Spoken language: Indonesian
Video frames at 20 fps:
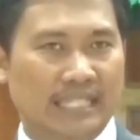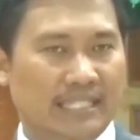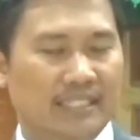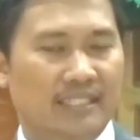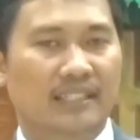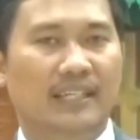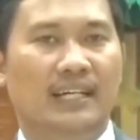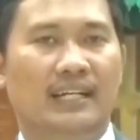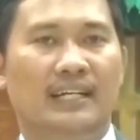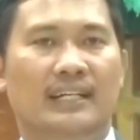
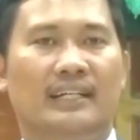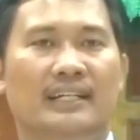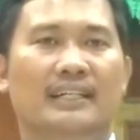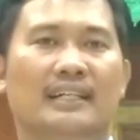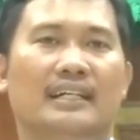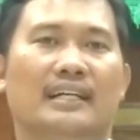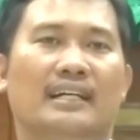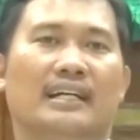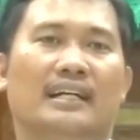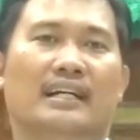
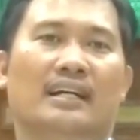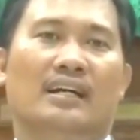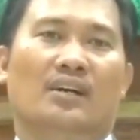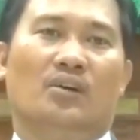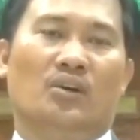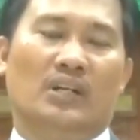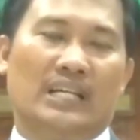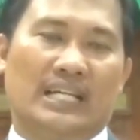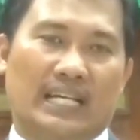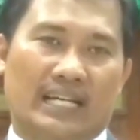sehingga
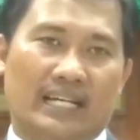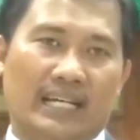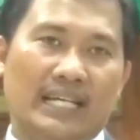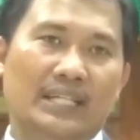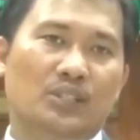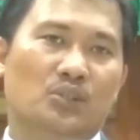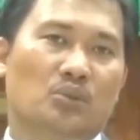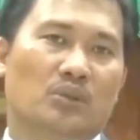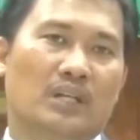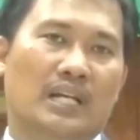oleh
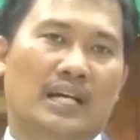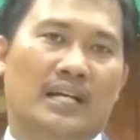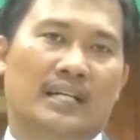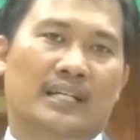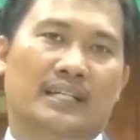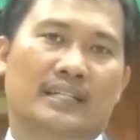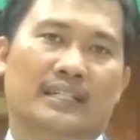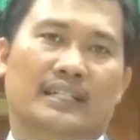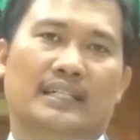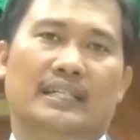karena
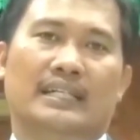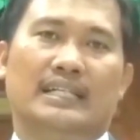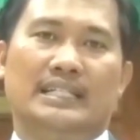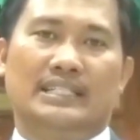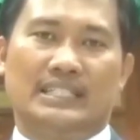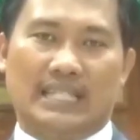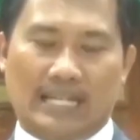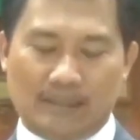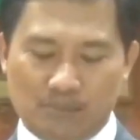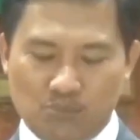itulah
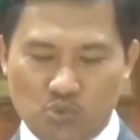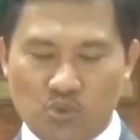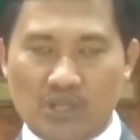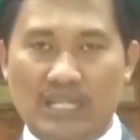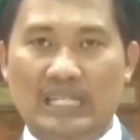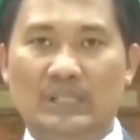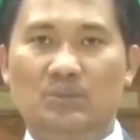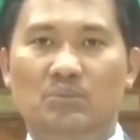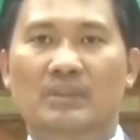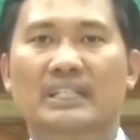
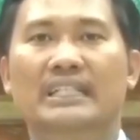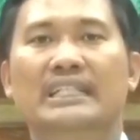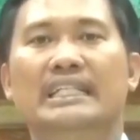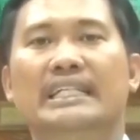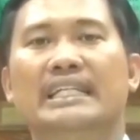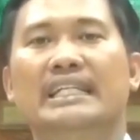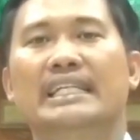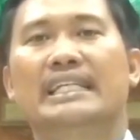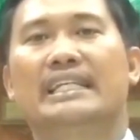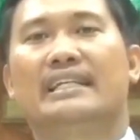Samuel
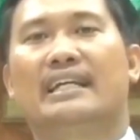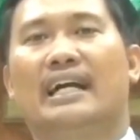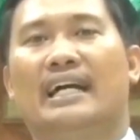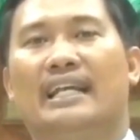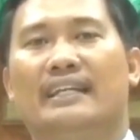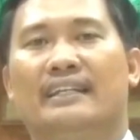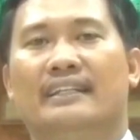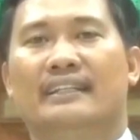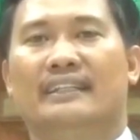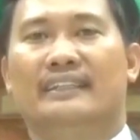
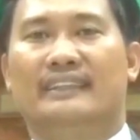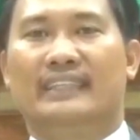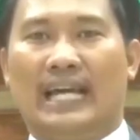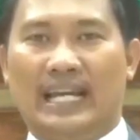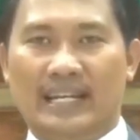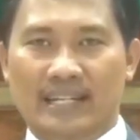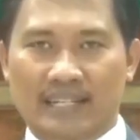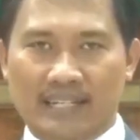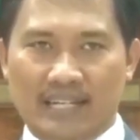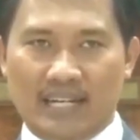mendirikan
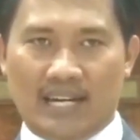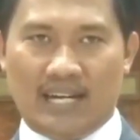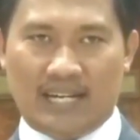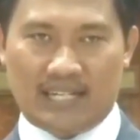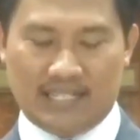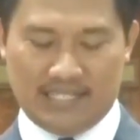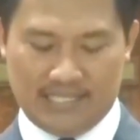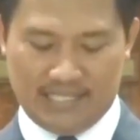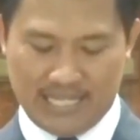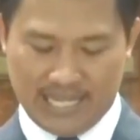
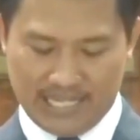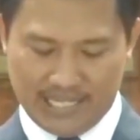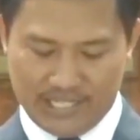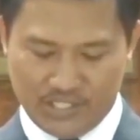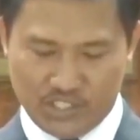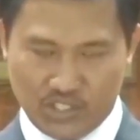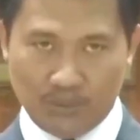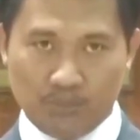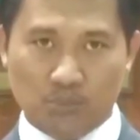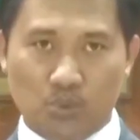tanda yang
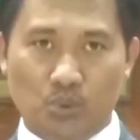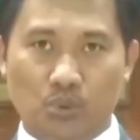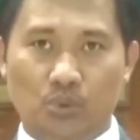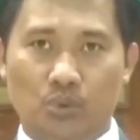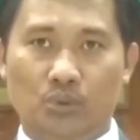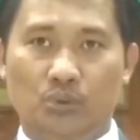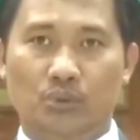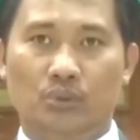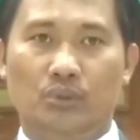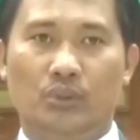
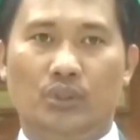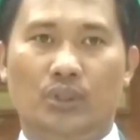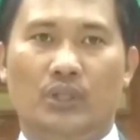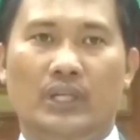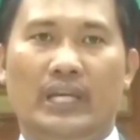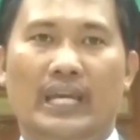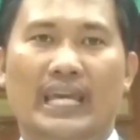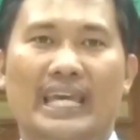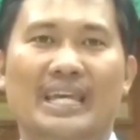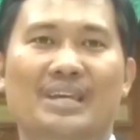disebut
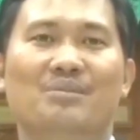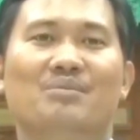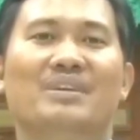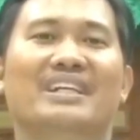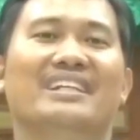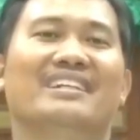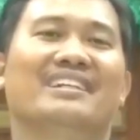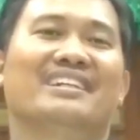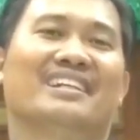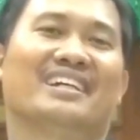
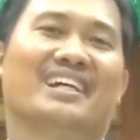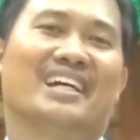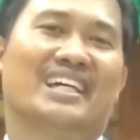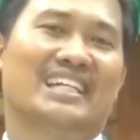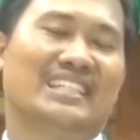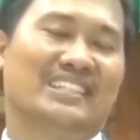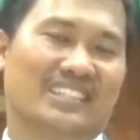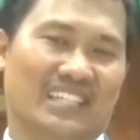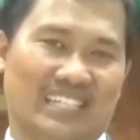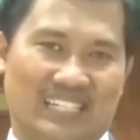Eben
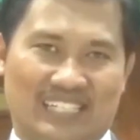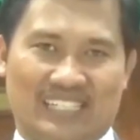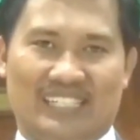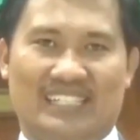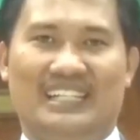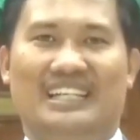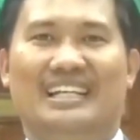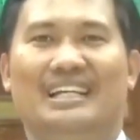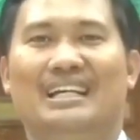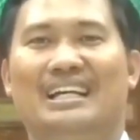Hazer,
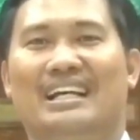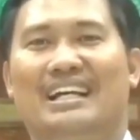